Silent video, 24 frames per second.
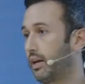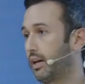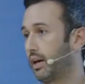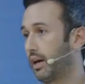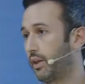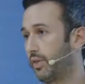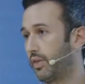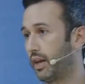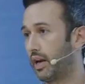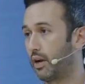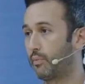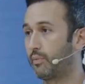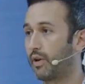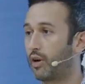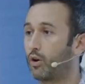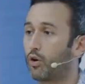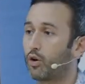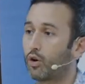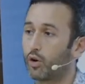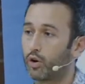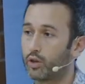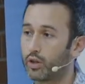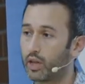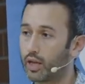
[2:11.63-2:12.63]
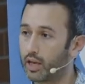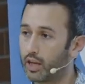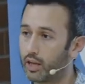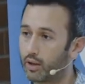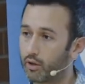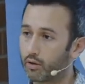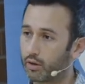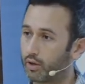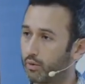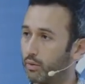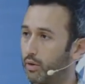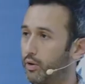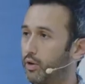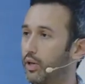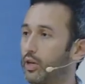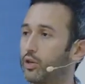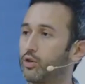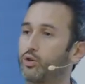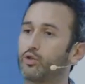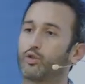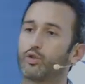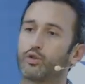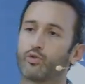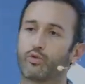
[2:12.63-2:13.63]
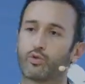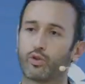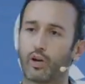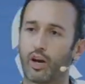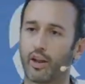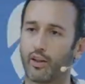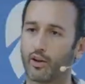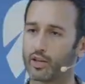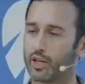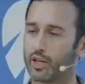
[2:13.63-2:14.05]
hacer el mejor contenido, que bueno, ya sois todos somos creadores de